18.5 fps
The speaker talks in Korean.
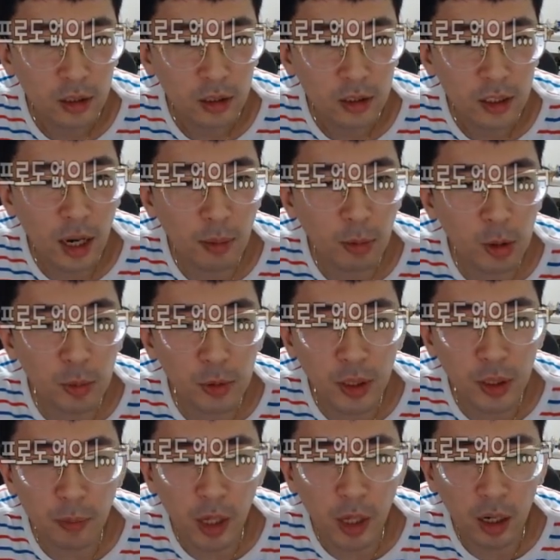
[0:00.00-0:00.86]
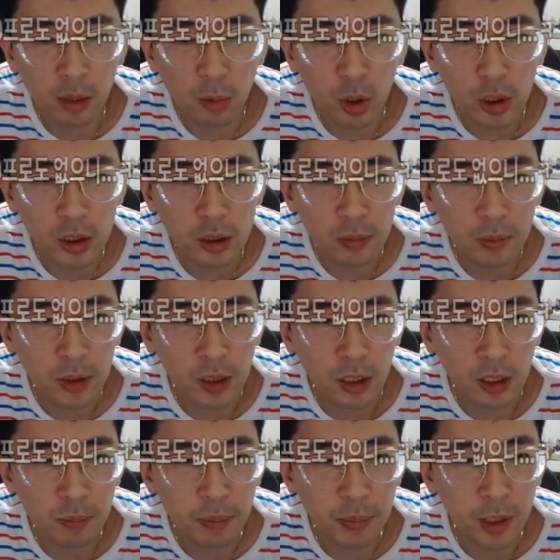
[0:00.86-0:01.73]
상부터 먼저 한번
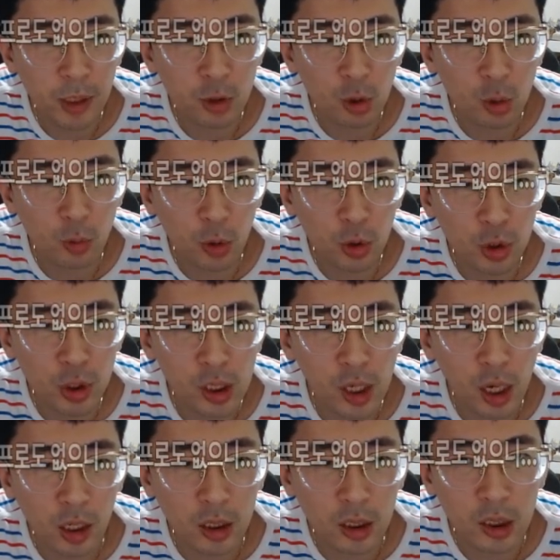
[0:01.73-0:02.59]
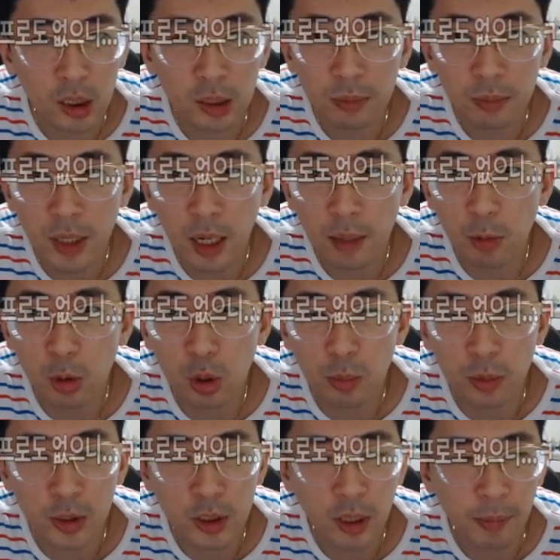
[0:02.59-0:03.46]
나가보겠습니다. 이 변으로 못 쓸게끔
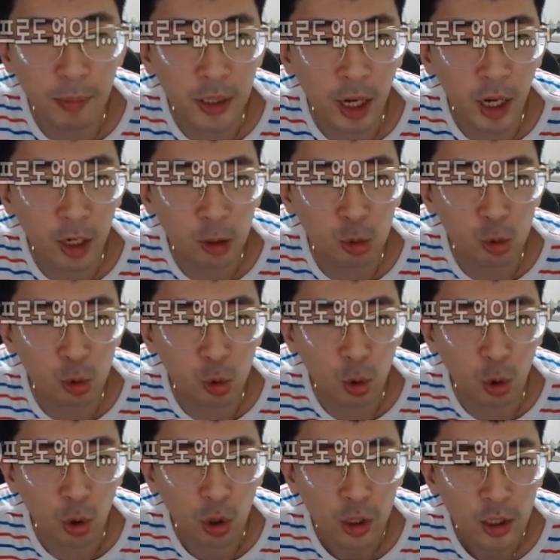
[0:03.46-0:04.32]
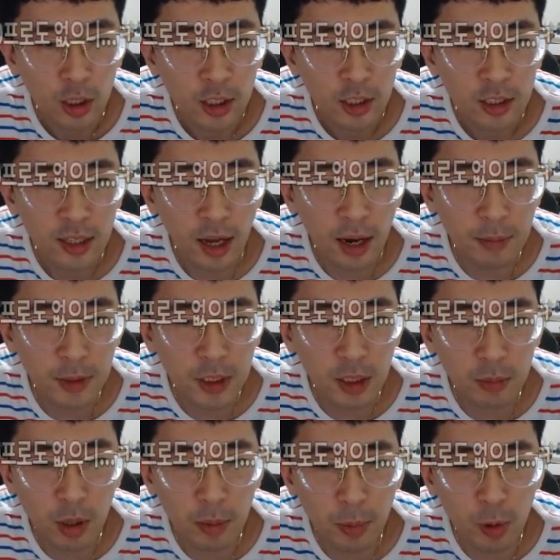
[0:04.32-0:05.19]
상부터 먼저 한번 나가주고 다음에
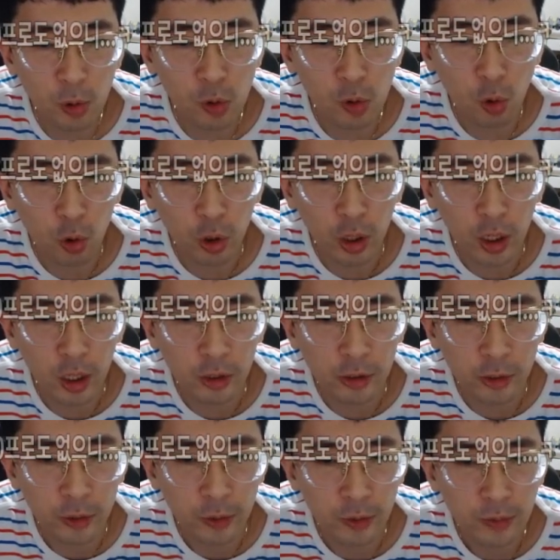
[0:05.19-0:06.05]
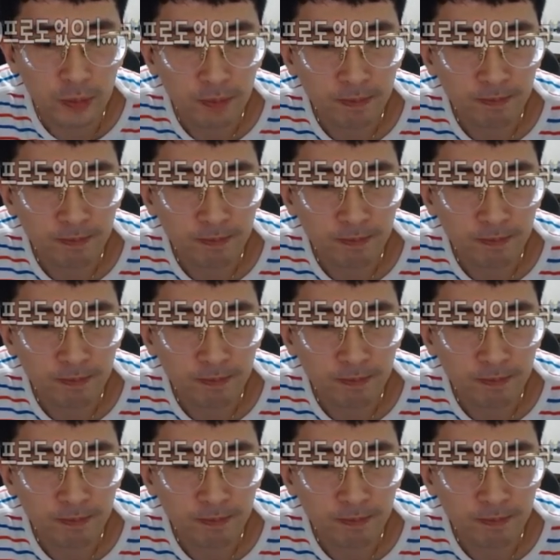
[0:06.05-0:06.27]
이제 면포를 놓을게요.